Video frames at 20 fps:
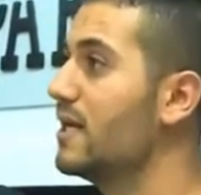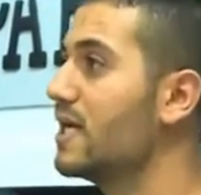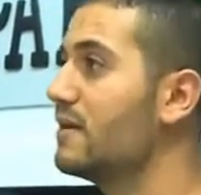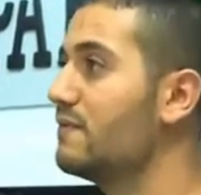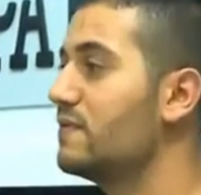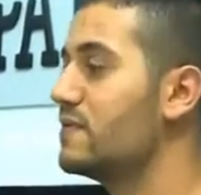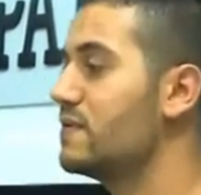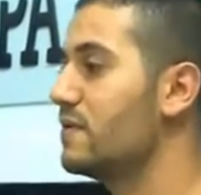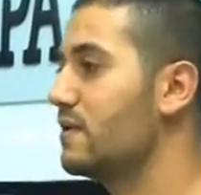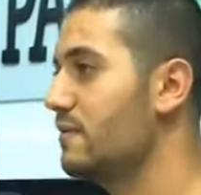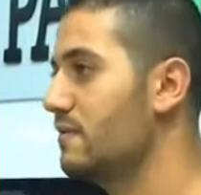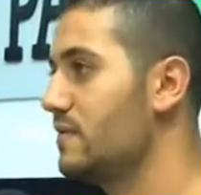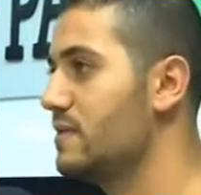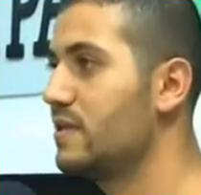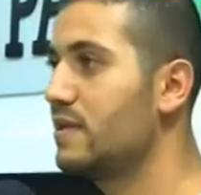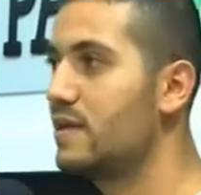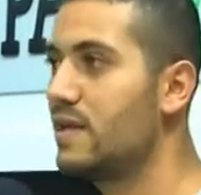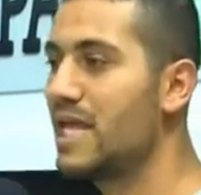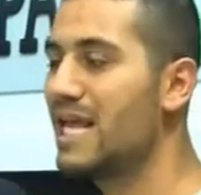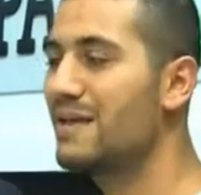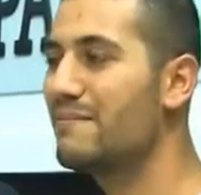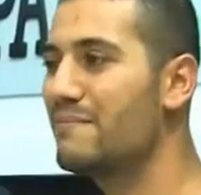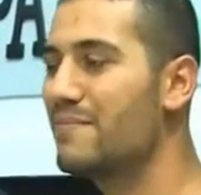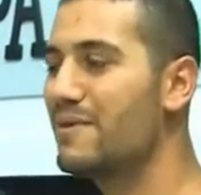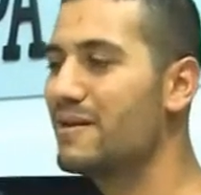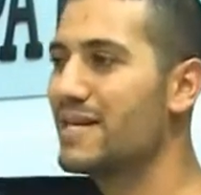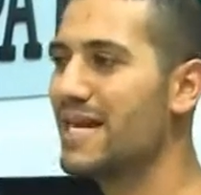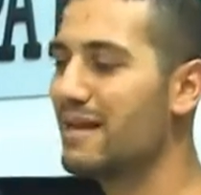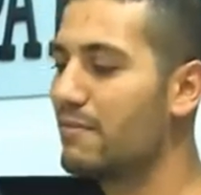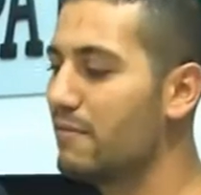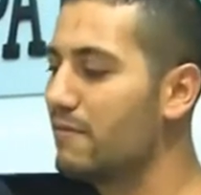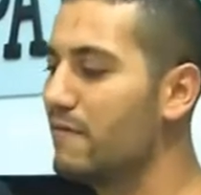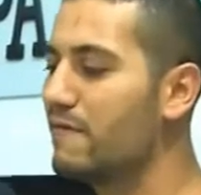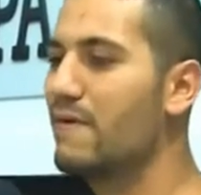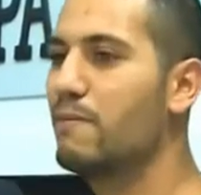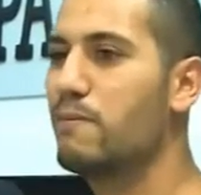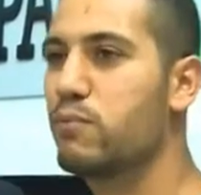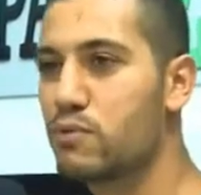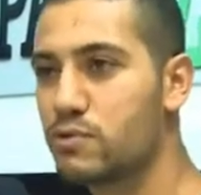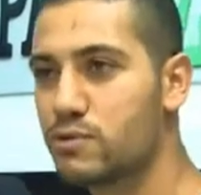انا في في سير الايام نعمل
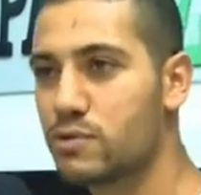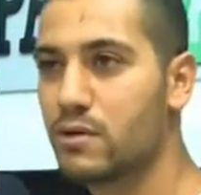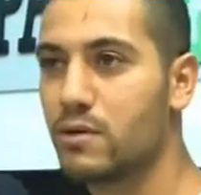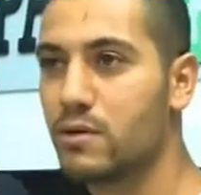في